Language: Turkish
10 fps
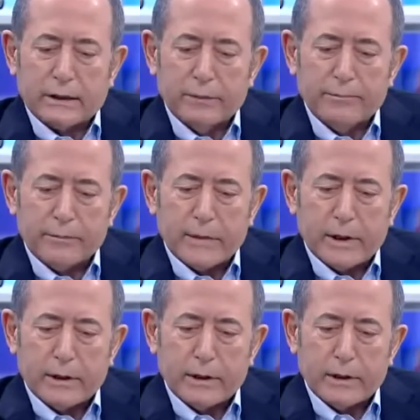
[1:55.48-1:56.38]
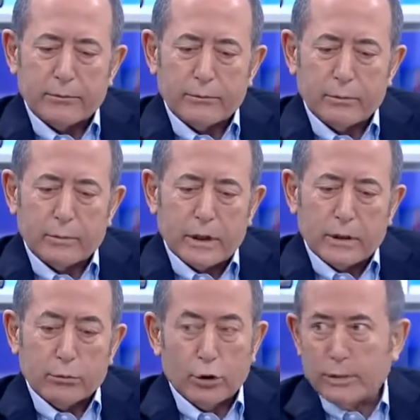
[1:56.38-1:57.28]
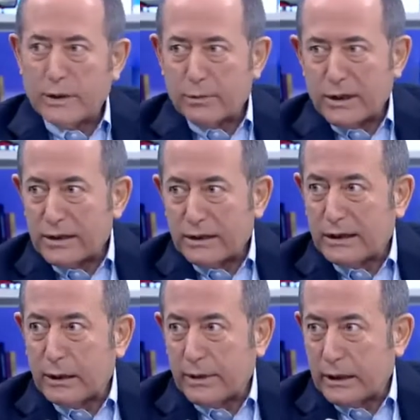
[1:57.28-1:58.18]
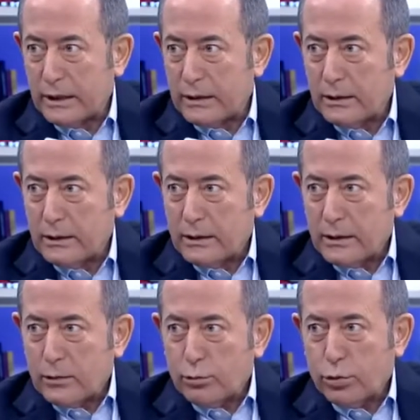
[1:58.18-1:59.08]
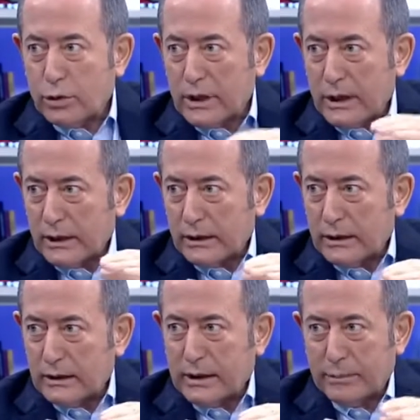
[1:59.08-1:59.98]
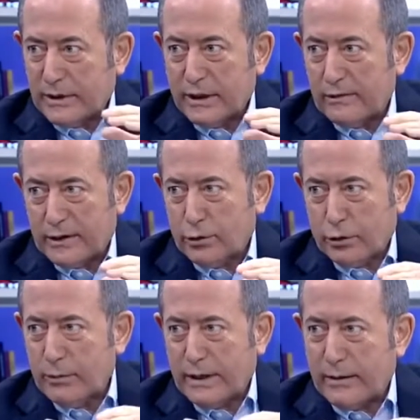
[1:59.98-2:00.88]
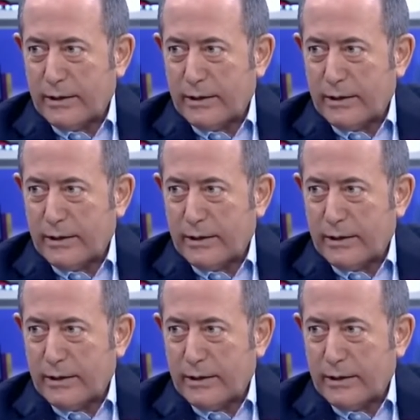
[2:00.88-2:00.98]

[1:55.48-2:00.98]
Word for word: Partisi. Ee, Büyük Birlik Partisi'nin tabanı buna hangi tepkiyi verir onu bilemem.